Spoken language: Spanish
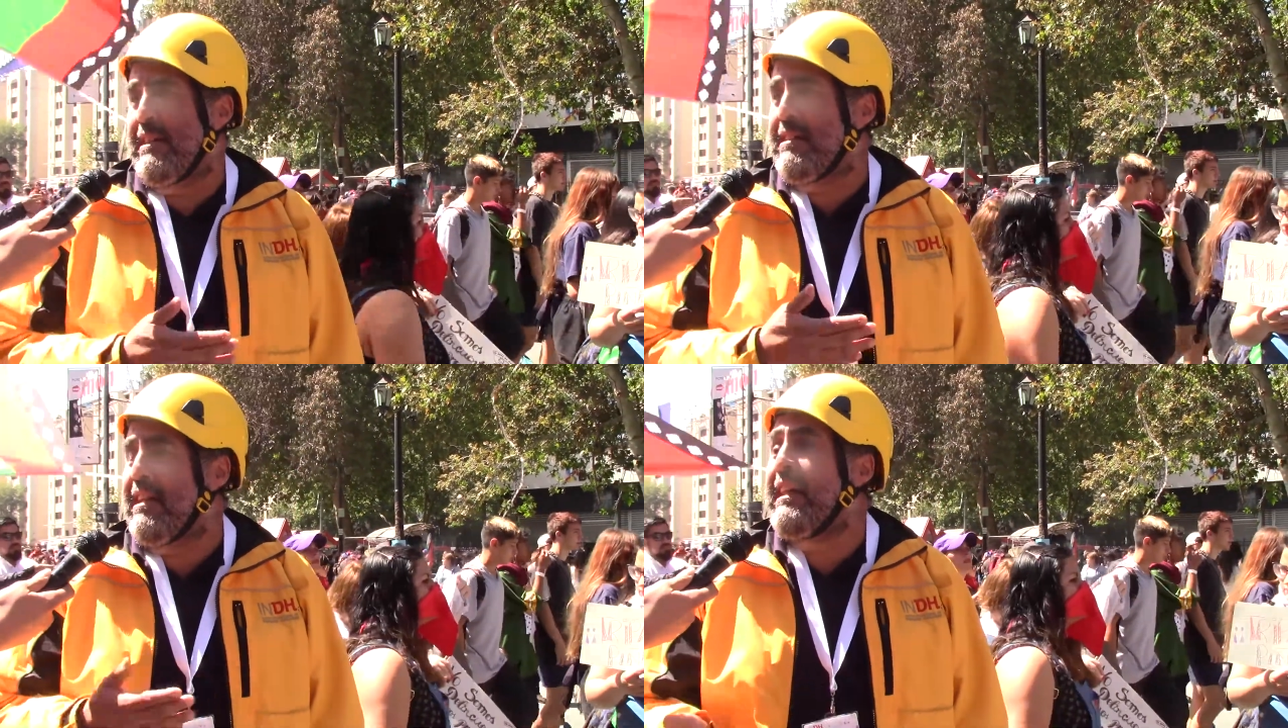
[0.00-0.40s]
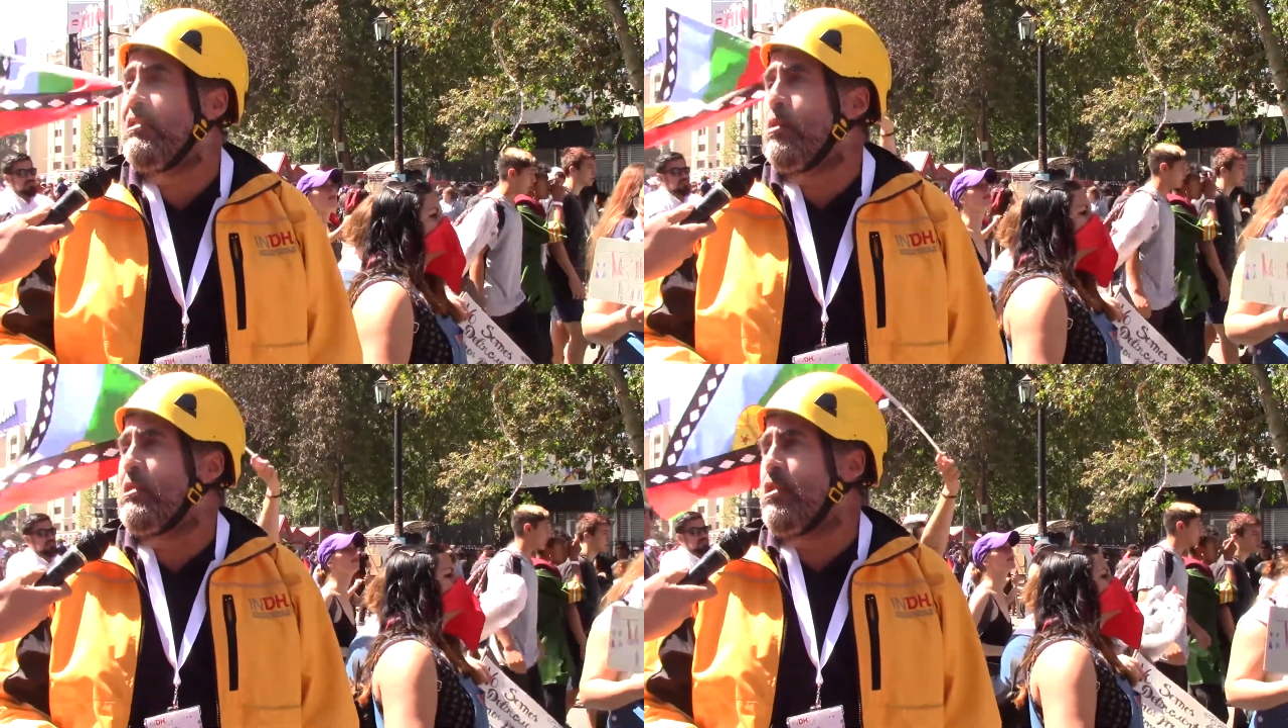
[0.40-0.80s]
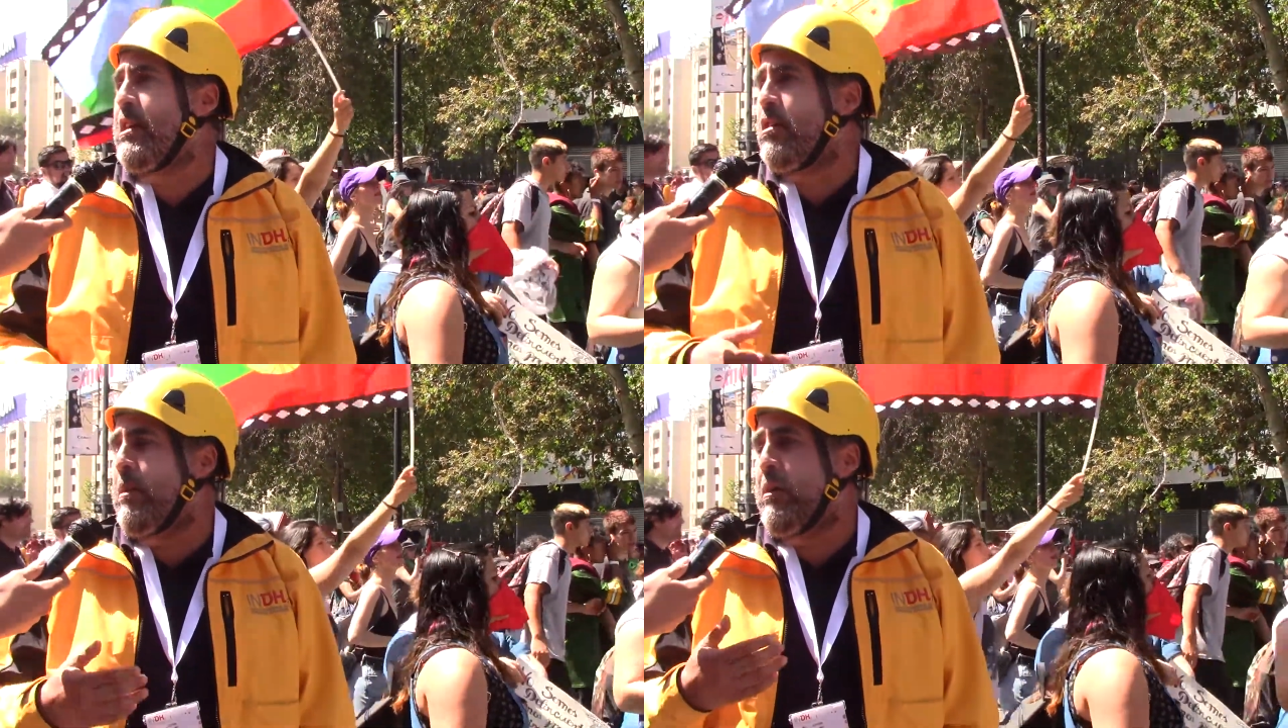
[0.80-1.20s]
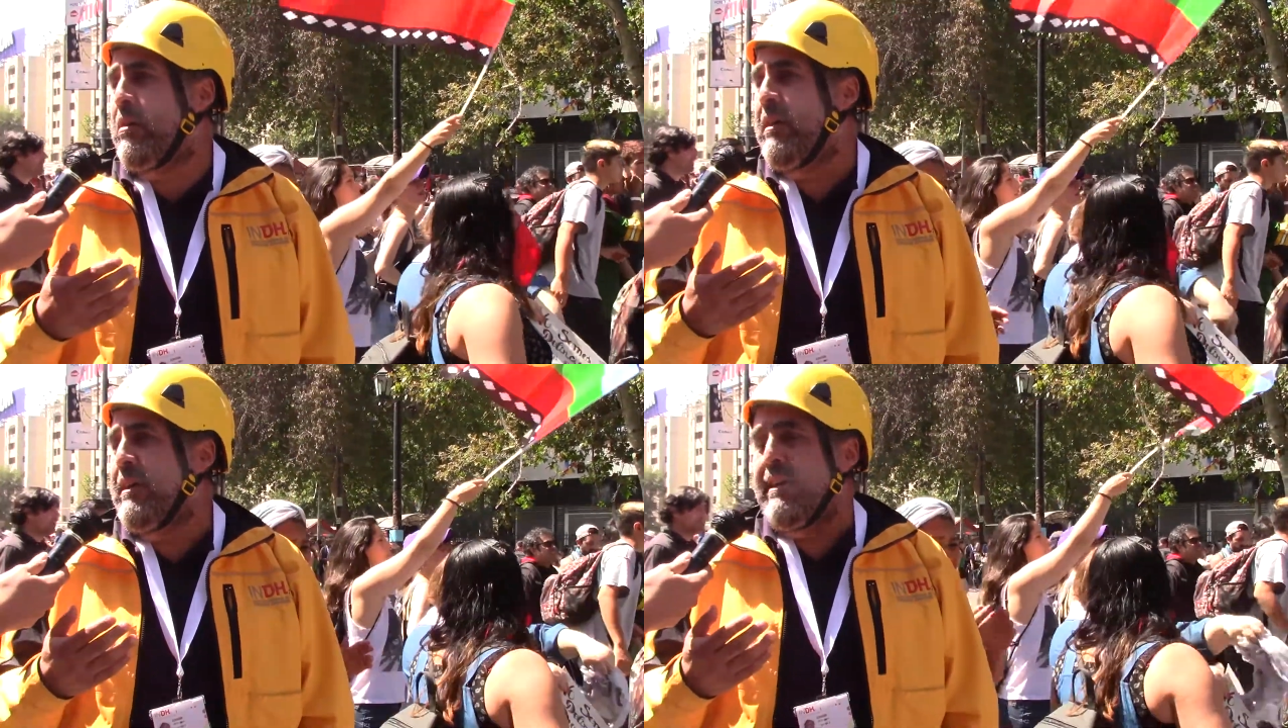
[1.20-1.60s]
distintas situaciones
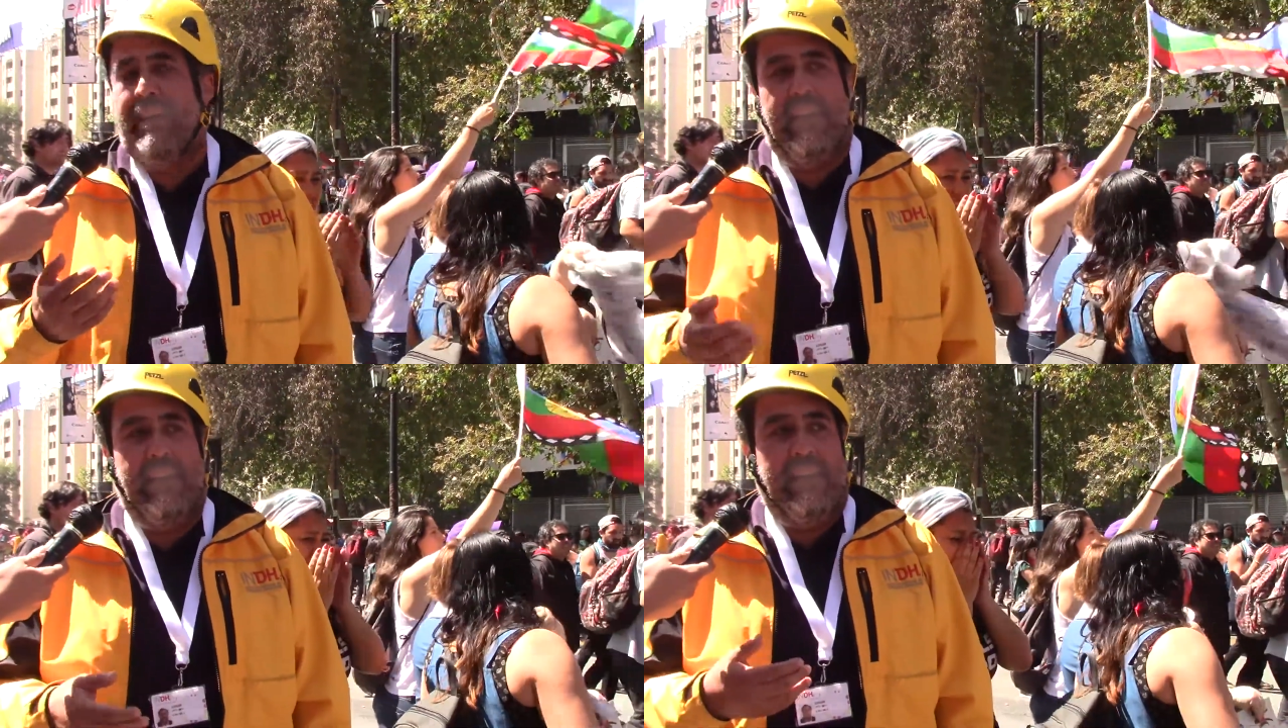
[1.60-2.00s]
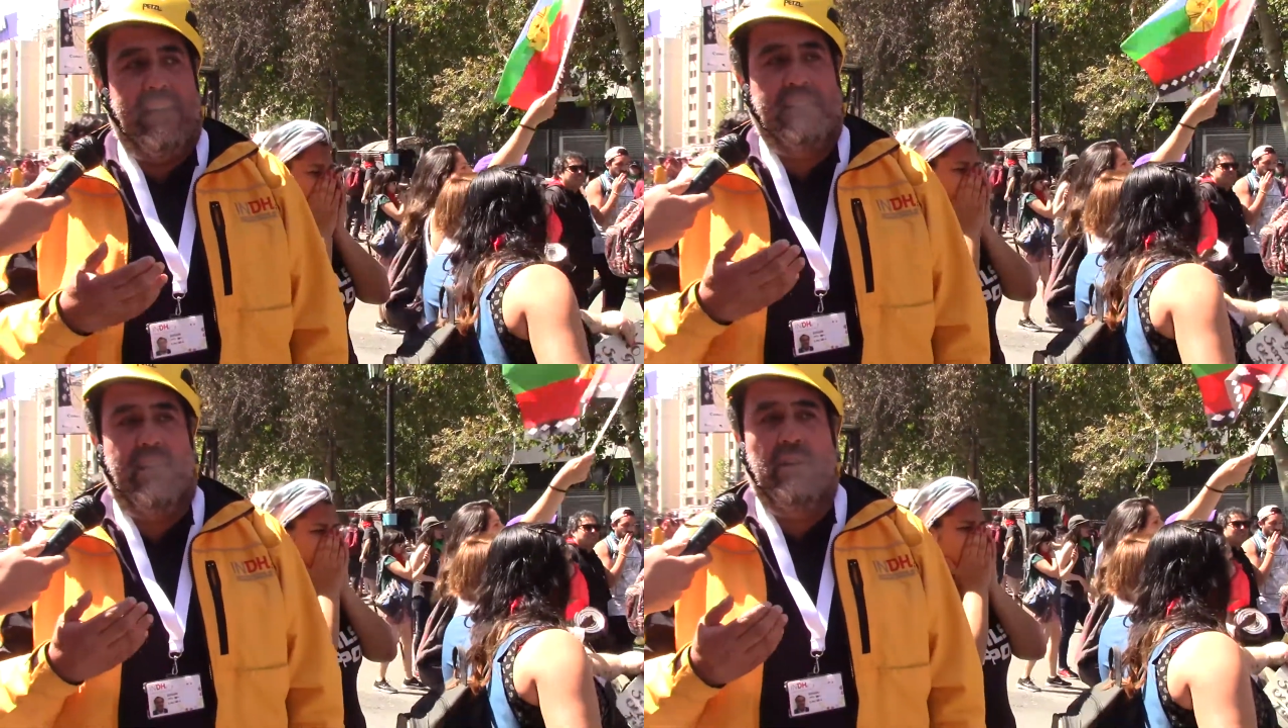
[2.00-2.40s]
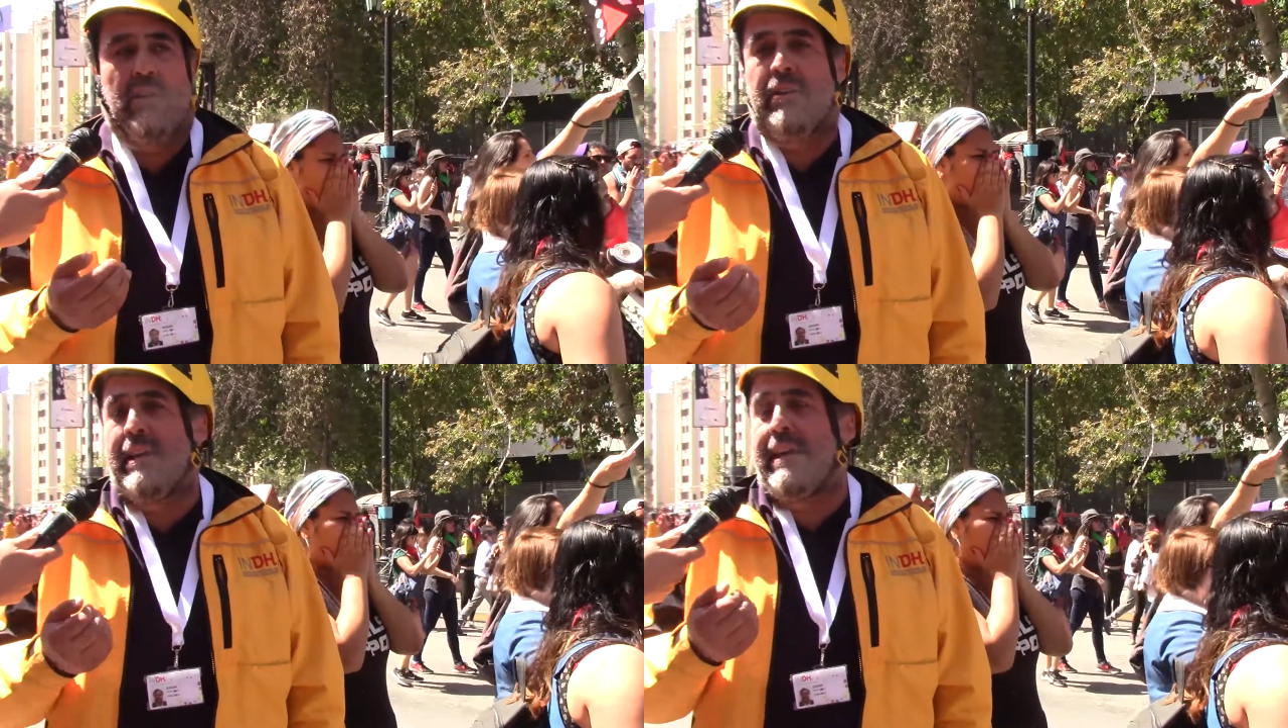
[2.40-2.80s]
como, eh, qué sé yo,